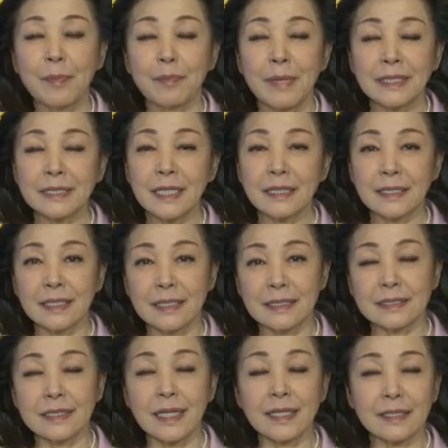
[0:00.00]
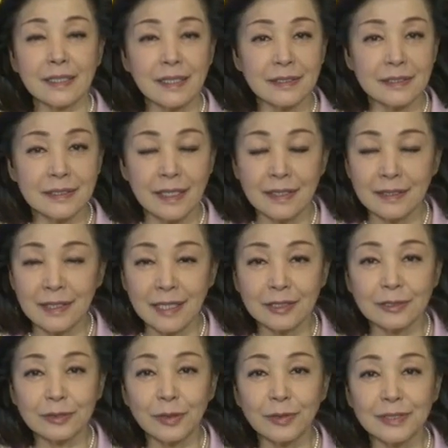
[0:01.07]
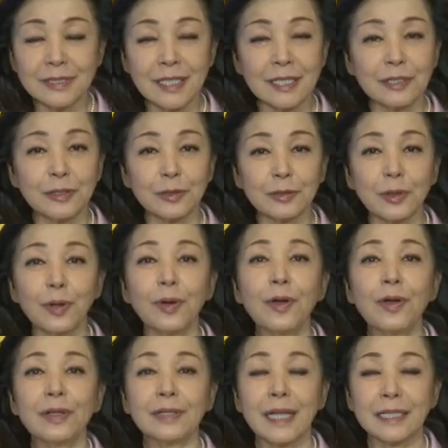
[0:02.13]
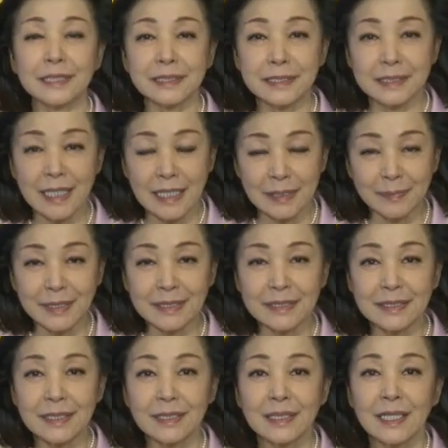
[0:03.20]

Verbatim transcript: まさに政権選択の選挙となりつつあります